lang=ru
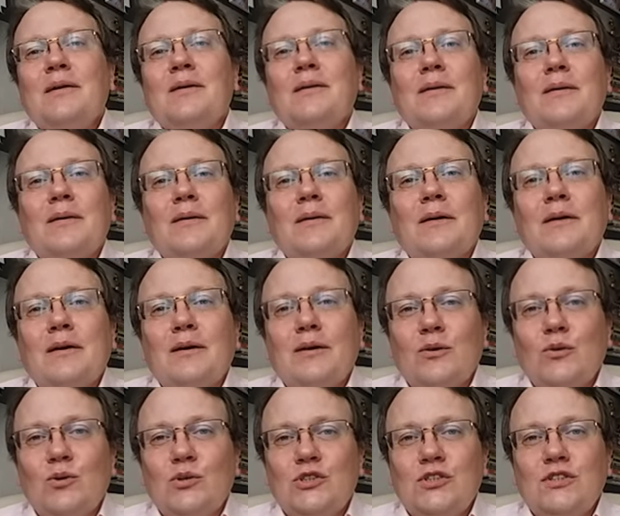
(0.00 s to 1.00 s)
э,
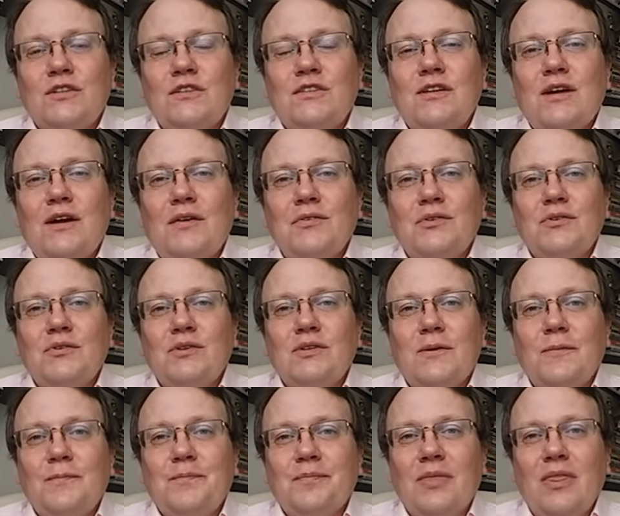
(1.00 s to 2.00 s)
хочется
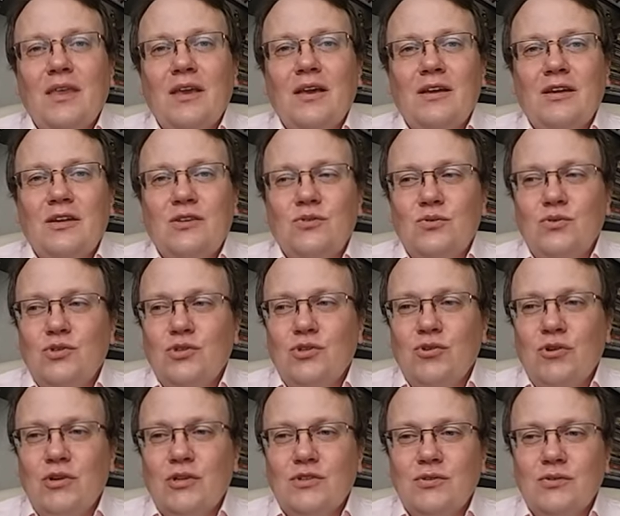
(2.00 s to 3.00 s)
сравнивать эм, эту
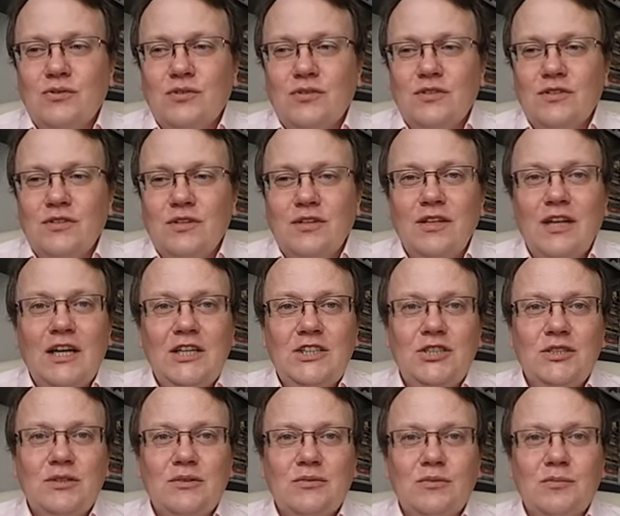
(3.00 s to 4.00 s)
ситуацию с нашей.